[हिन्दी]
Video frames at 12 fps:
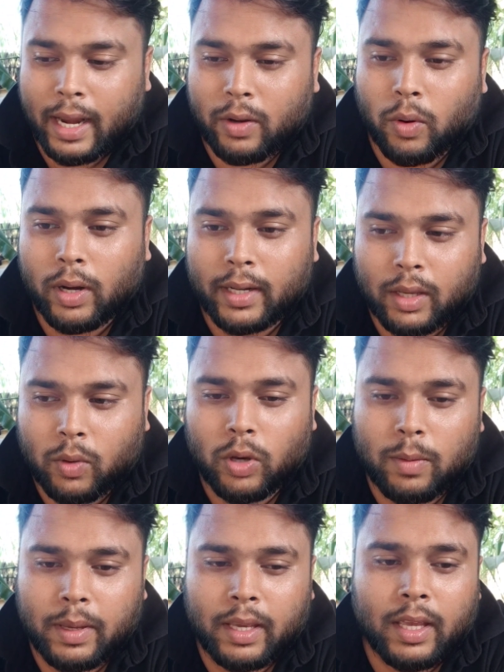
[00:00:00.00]
अल्कोहल की
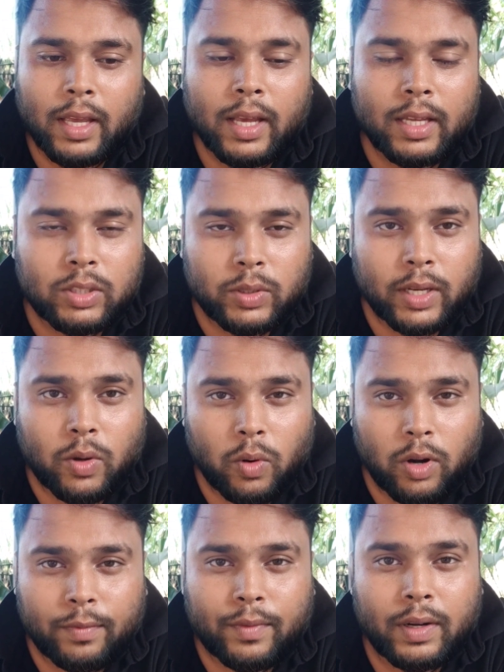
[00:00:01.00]
कोई भी तो ये
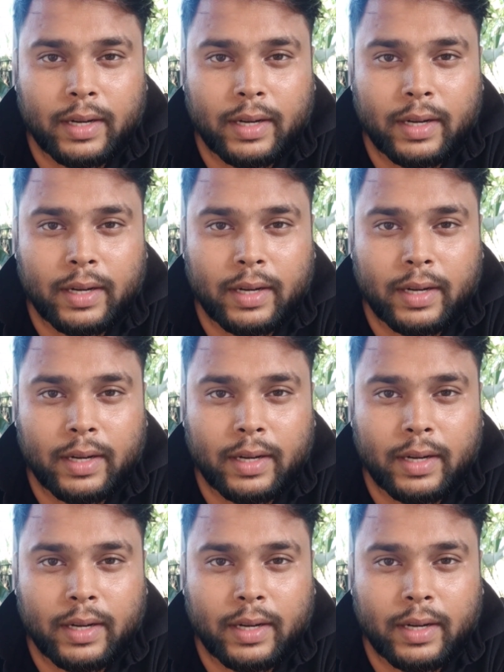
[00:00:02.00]
कोड ऑफ